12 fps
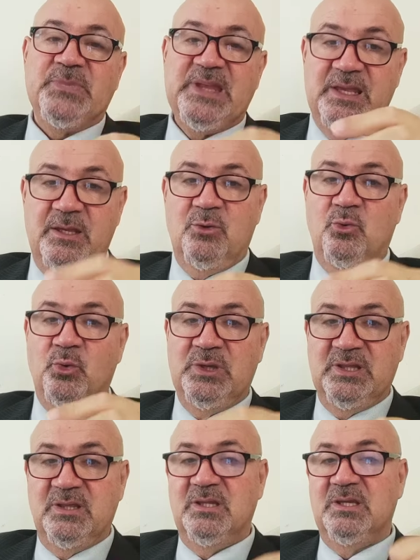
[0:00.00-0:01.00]
e
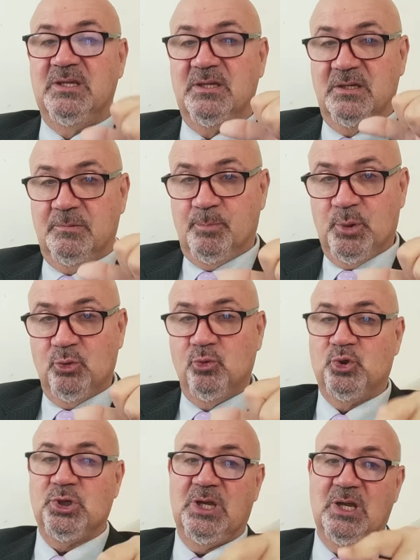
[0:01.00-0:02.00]
quindi eh,
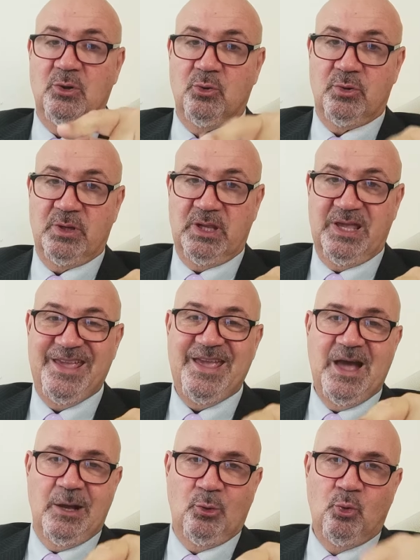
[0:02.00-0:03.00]
produce calore e
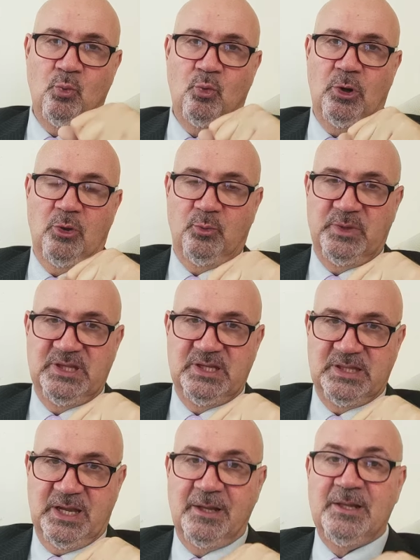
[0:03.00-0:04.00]
accumula
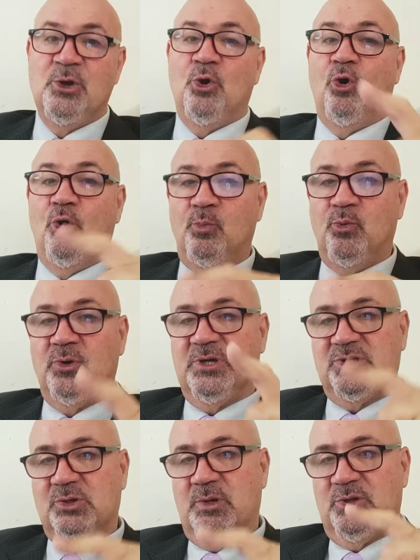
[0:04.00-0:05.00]
umidità. Oppure
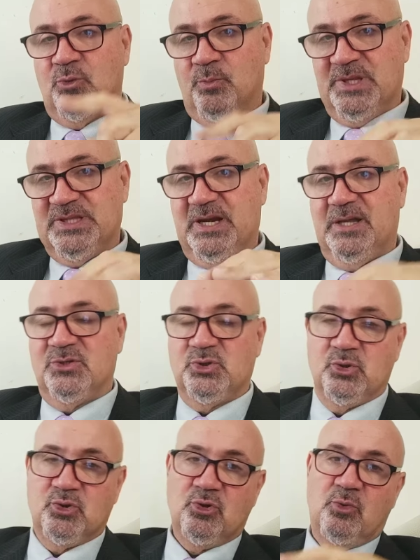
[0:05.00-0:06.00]
ci avete un
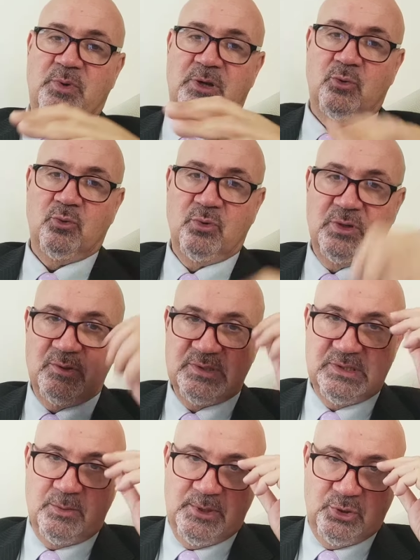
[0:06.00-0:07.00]
materasso sopra con un
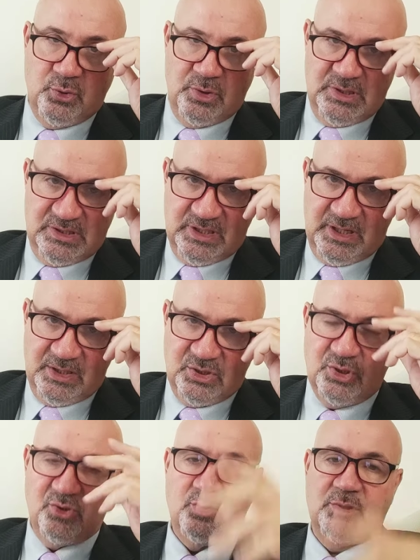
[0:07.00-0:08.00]
rivestimento di
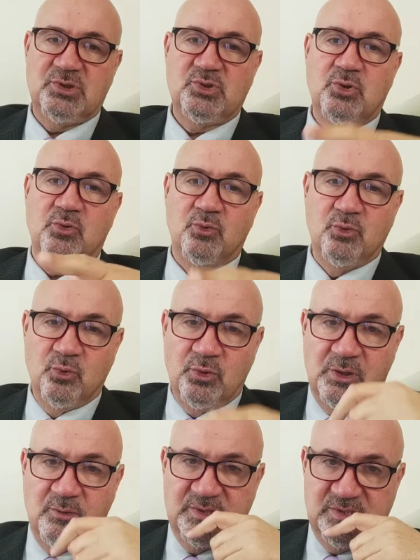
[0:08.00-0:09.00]
strecce, cioè, cioè un
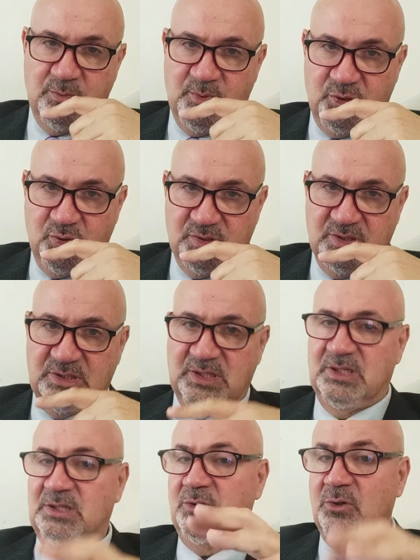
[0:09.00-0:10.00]
rivestimento
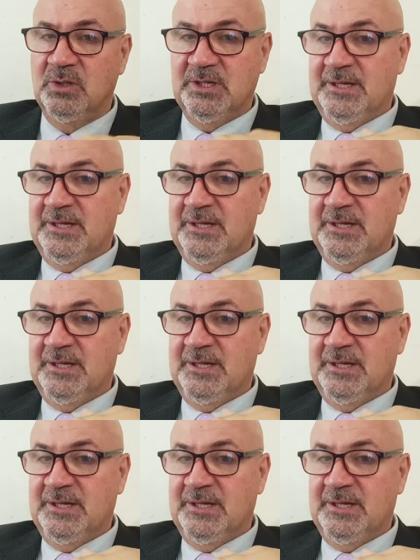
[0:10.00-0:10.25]
sintetico,